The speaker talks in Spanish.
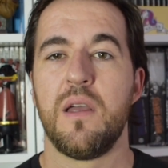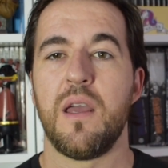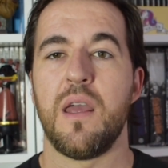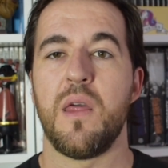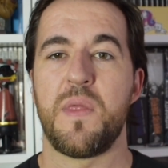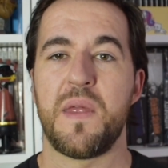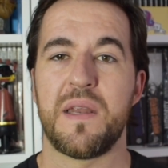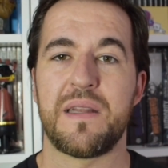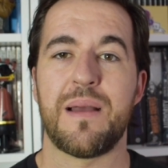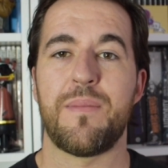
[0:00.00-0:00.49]

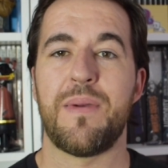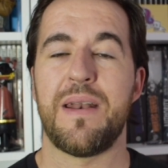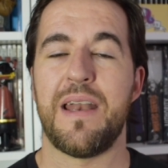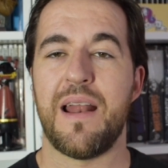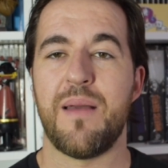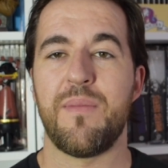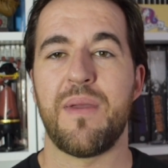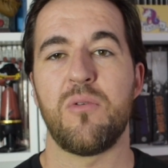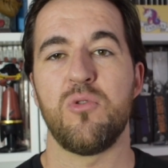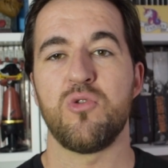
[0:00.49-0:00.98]
en cierta
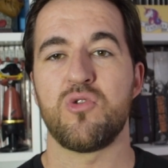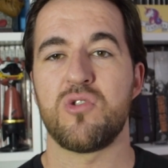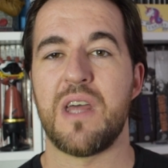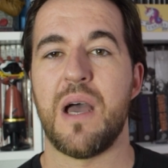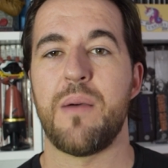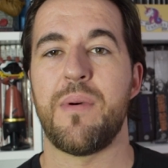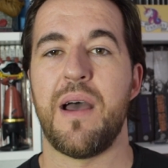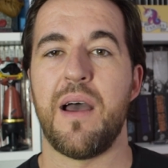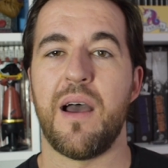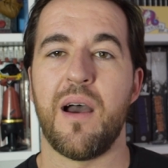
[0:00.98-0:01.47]
manera me
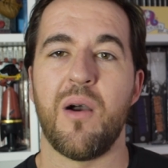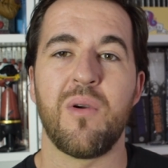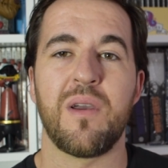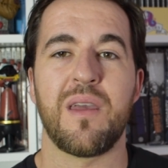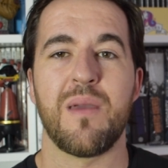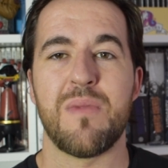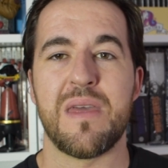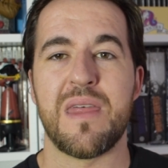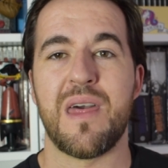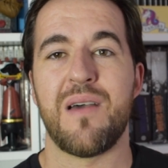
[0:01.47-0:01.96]
gustaba,
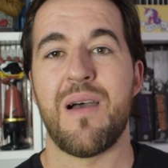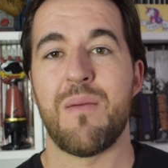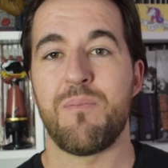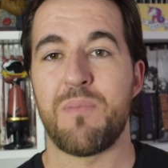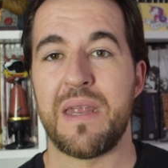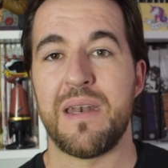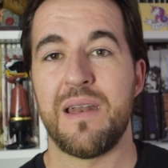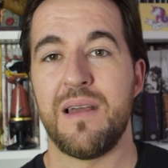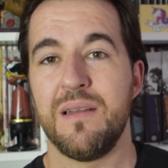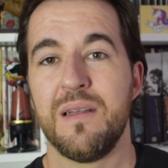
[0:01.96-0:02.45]
aunque me daba
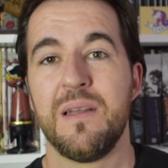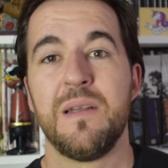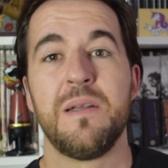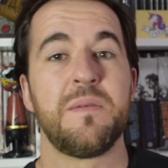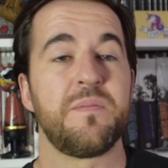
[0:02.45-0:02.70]
pena.